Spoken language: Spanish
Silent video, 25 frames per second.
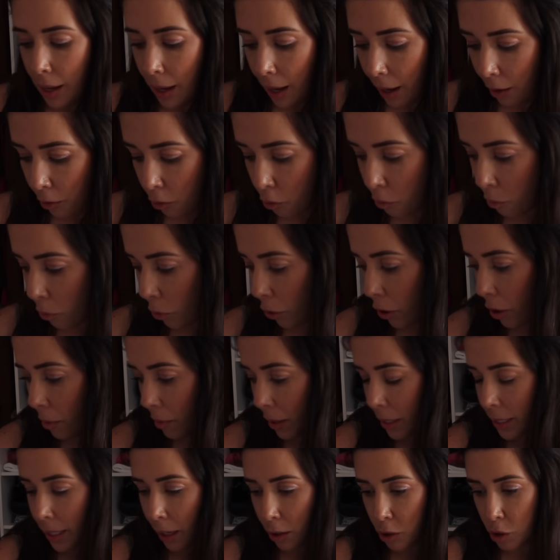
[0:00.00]
algún body
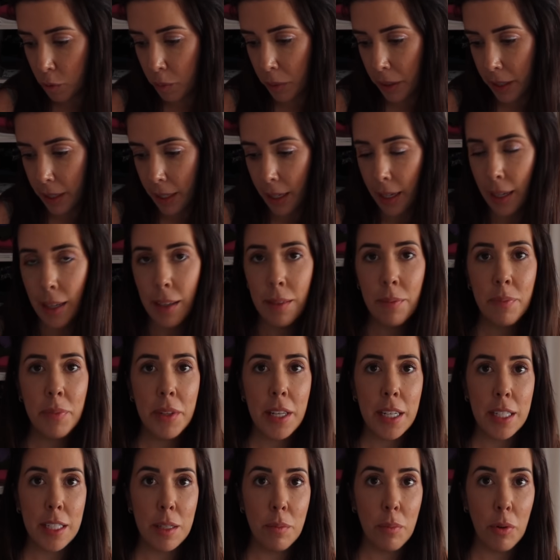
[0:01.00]
más al hospital.
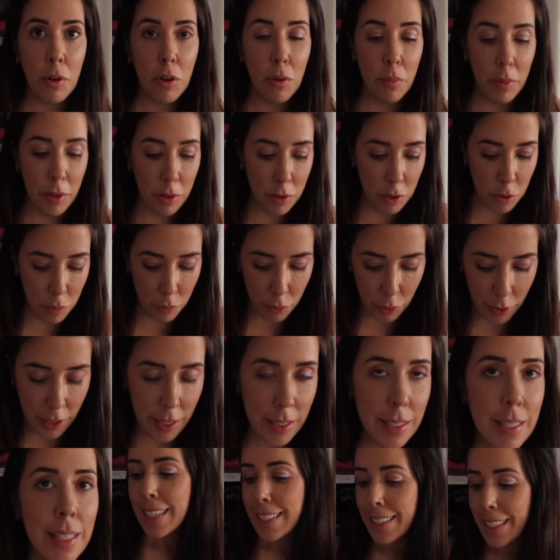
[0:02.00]
Y así por lo menos,
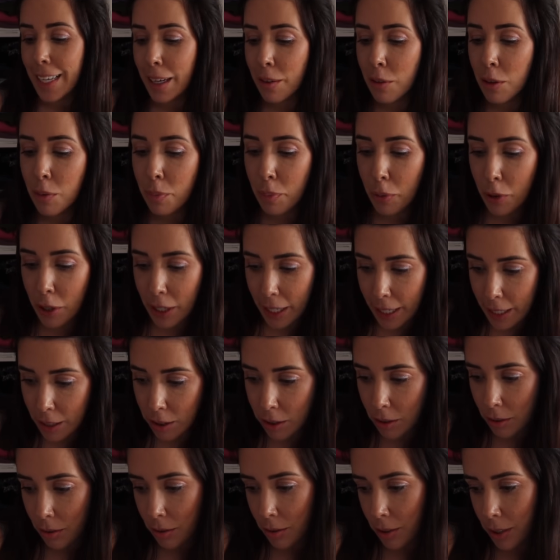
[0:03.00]
pues... Llevo
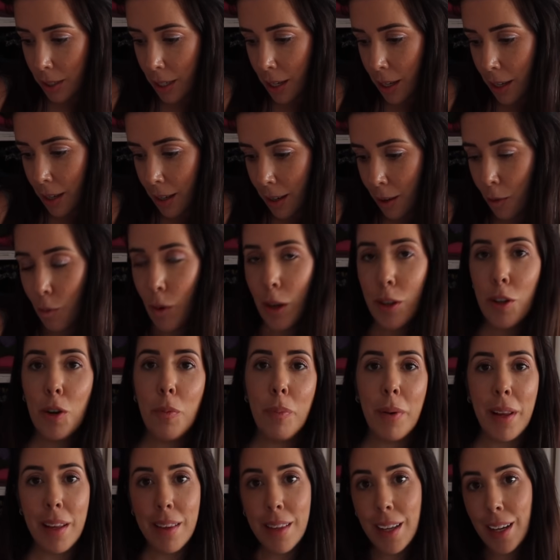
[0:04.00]
poquito, o sea, cuatro
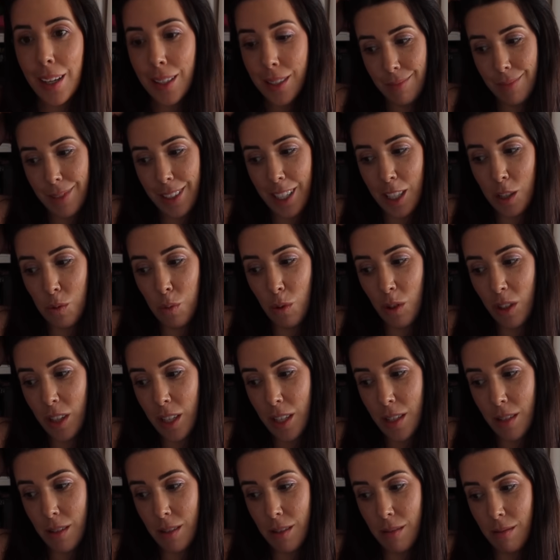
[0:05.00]
prendas. Tres
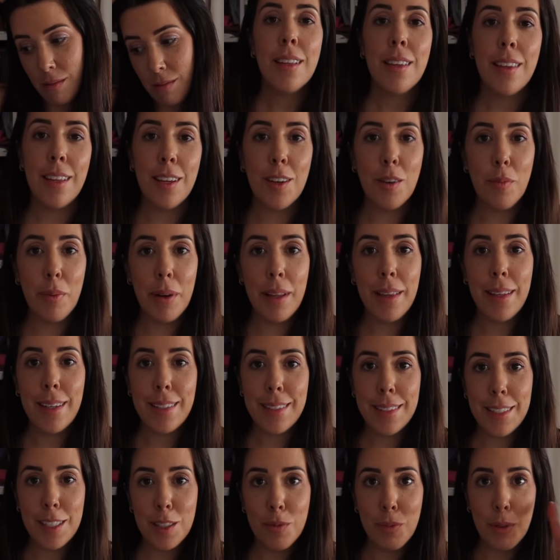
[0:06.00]
bodies, cinco
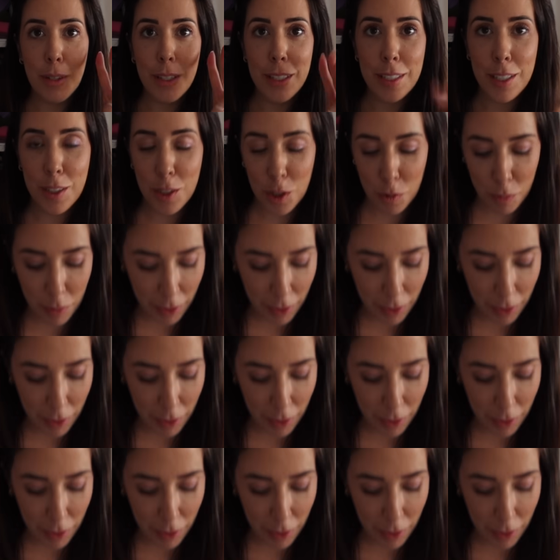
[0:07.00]
prendas. Tres bodies y dos